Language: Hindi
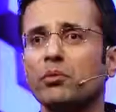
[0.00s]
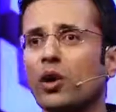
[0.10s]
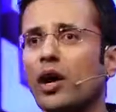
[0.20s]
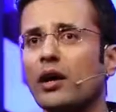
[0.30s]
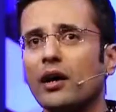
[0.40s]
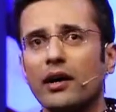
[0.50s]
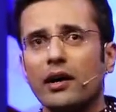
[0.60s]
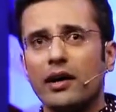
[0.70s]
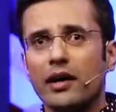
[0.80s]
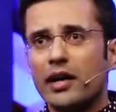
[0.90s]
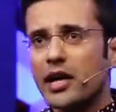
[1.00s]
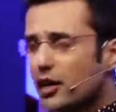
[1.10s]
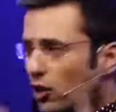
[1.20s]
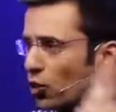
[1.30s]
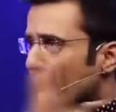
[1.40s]
पूरा
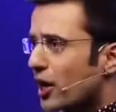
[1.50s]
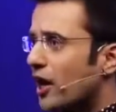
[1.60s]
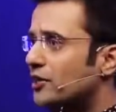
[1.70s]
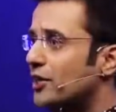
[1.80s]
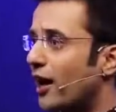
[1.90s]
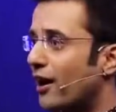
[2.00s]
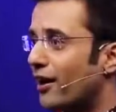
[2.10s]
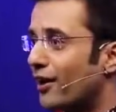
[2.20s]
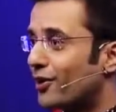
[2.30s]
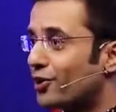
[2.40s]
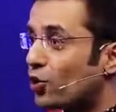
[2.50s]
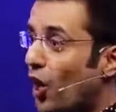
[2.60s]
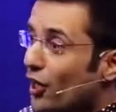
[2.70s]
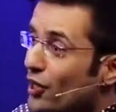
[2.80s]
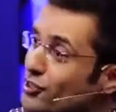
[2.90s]
एक करोड़ भी लगा दिया तो
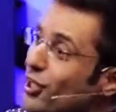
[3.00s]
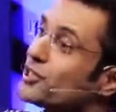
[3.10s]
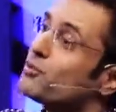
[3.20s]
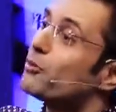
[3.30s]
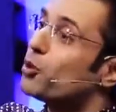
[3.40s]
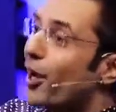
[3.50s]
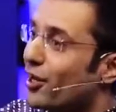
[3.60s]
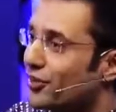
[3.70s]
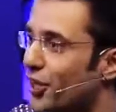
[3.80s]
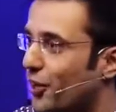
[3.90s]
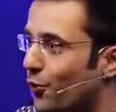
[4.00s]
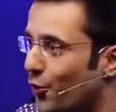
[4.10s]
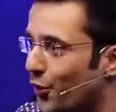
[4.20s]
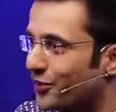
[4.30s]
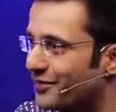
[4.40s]
अगले साल जब आप दोबारा से ये
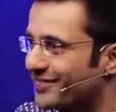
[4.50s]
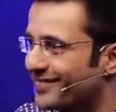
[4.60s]
करोगे